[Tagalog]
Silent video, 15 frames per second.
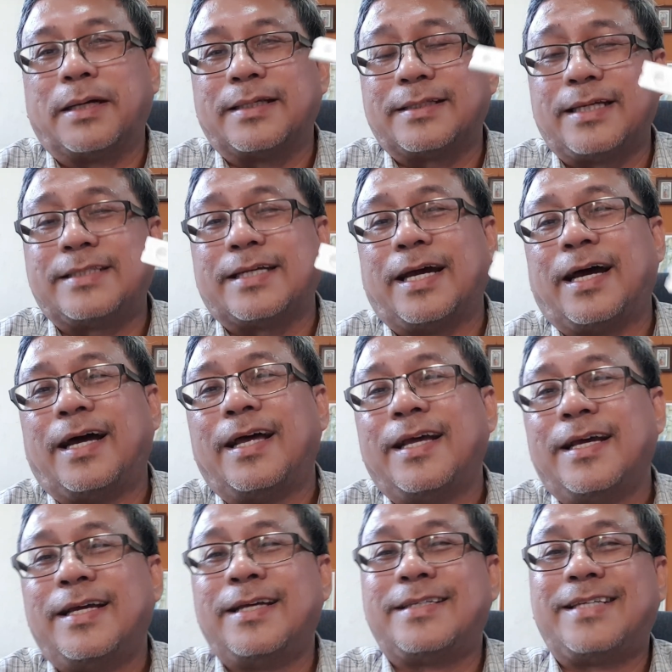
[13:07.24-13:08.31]
pagdating sa,
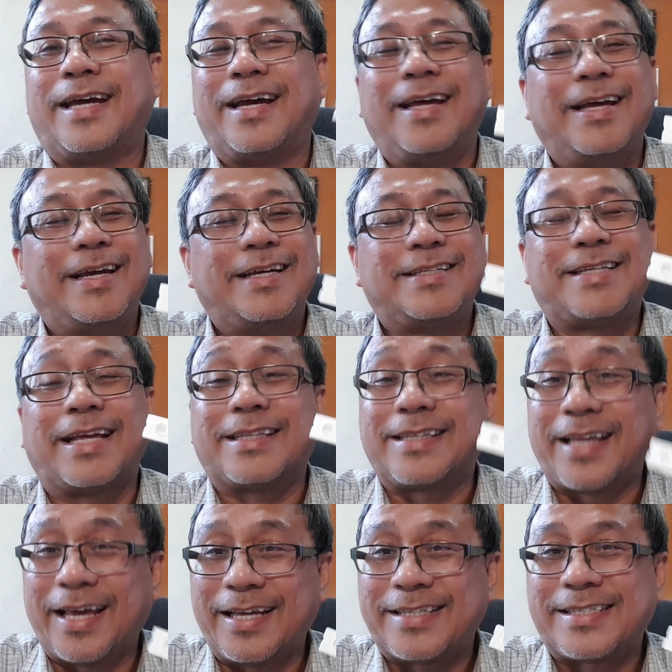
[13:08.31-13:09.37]
sa, sa
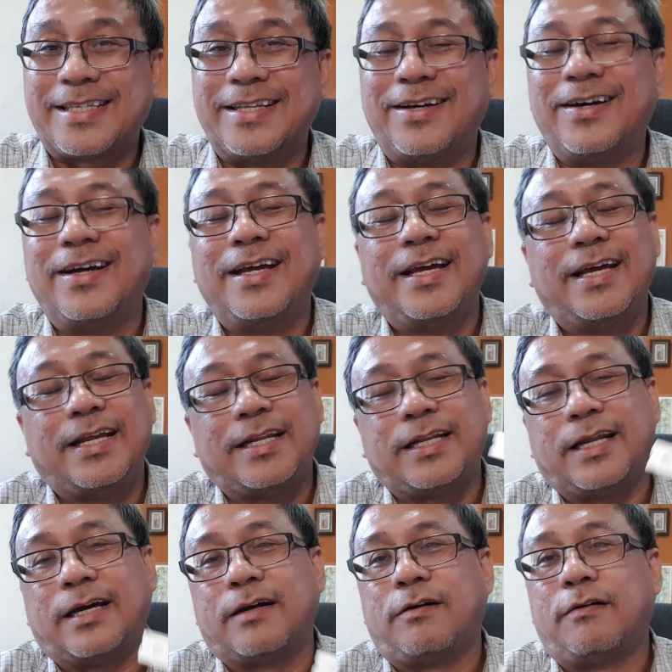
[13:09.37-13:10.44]
test no,
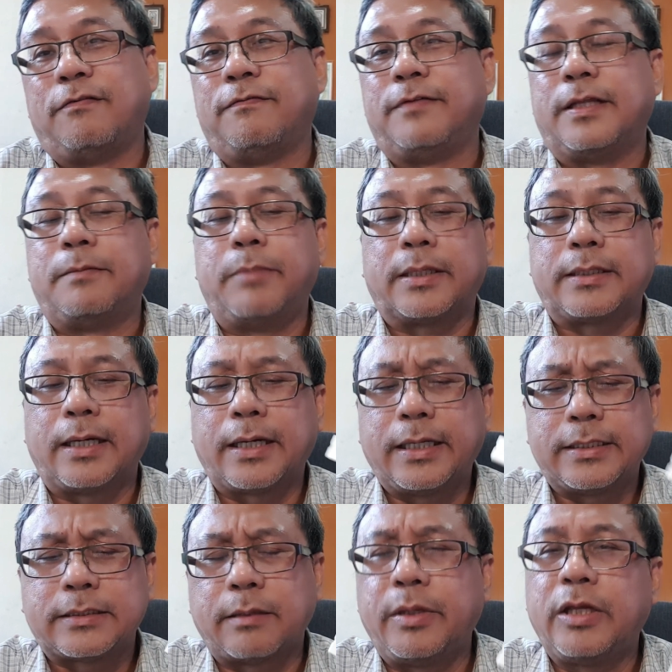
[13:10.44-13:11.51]
ng COVID. But
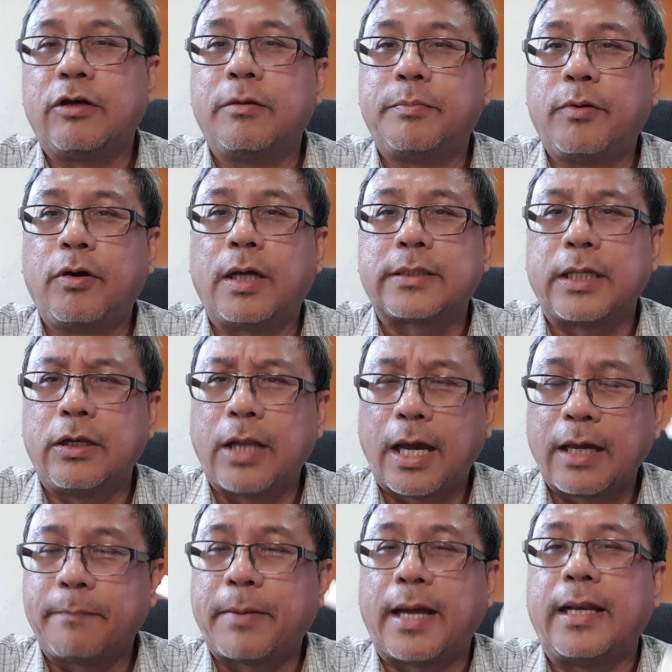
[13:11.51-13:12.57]
again, sasabihin ko po at
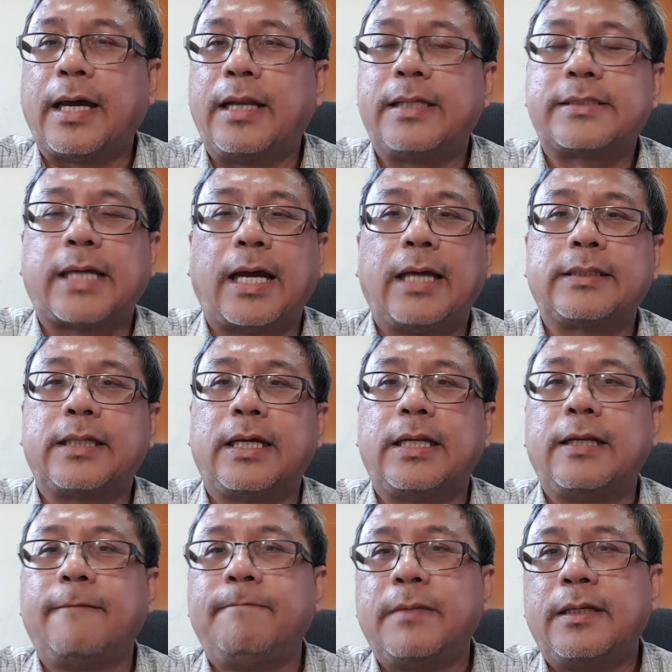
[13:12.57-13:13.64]
laging paalala sa
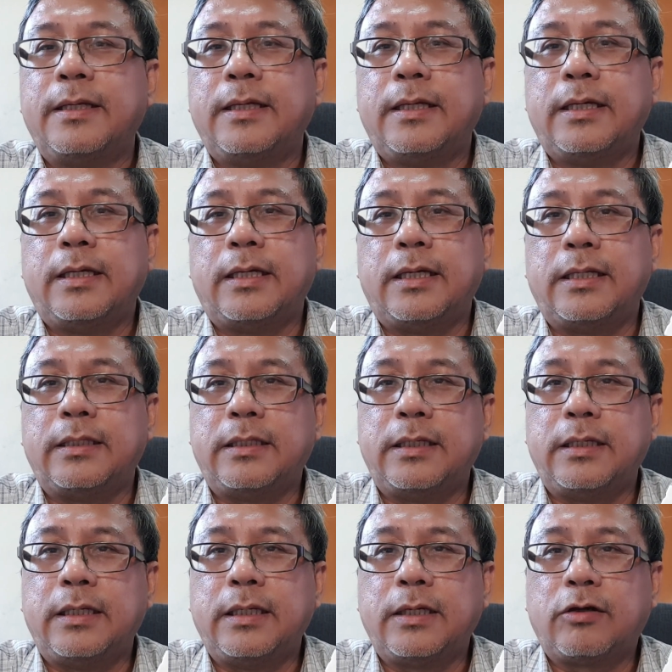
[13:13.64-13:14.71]
atin,
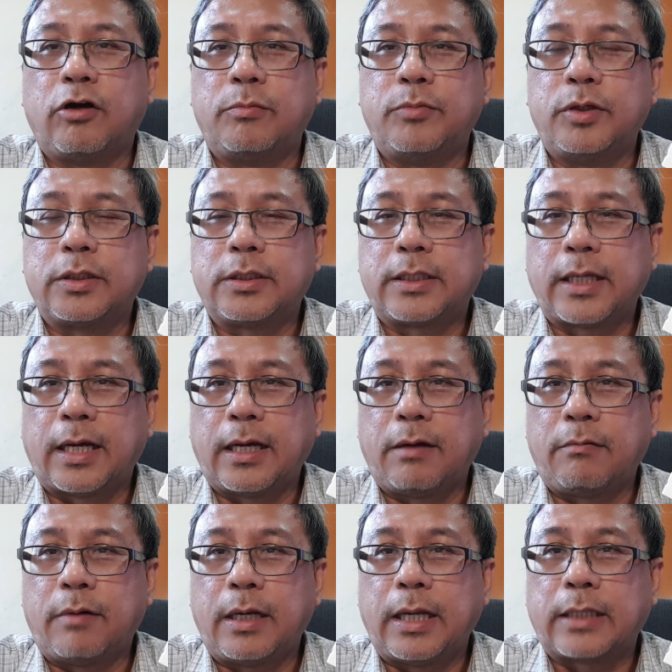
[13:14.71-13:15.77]
hindi komot uh, ah,
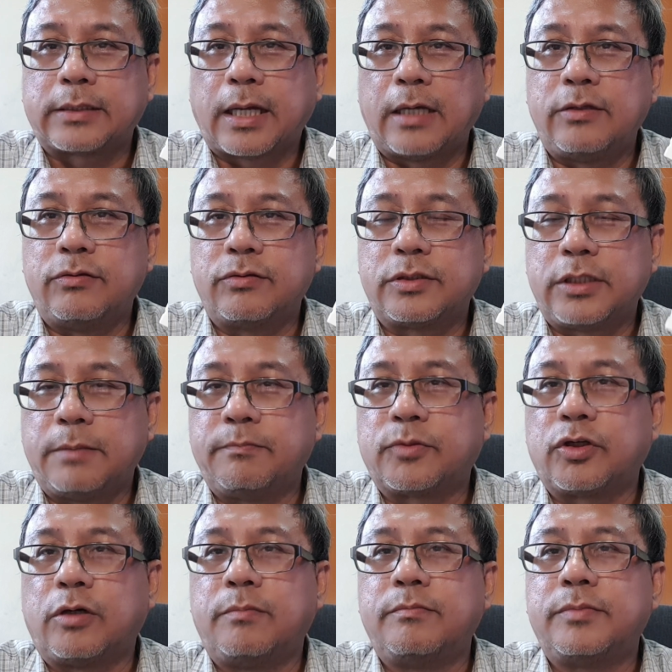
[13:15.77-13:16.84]
wala tayong
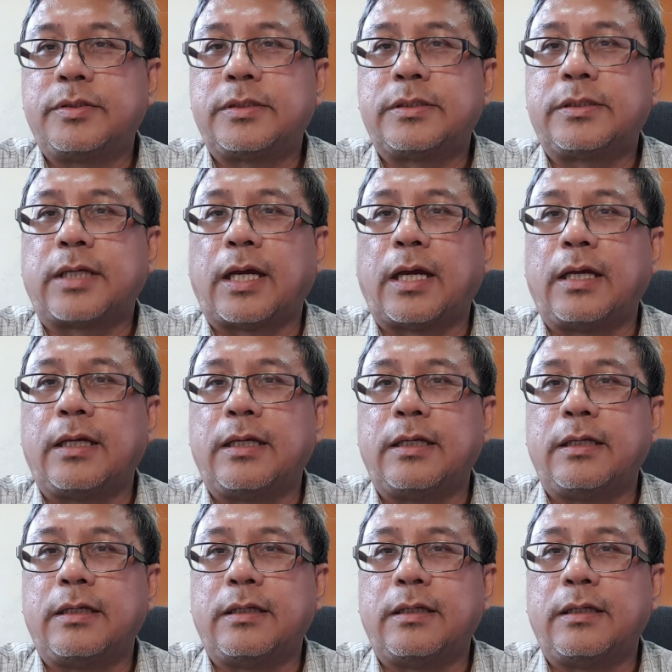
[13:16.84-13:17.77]
symptoms ay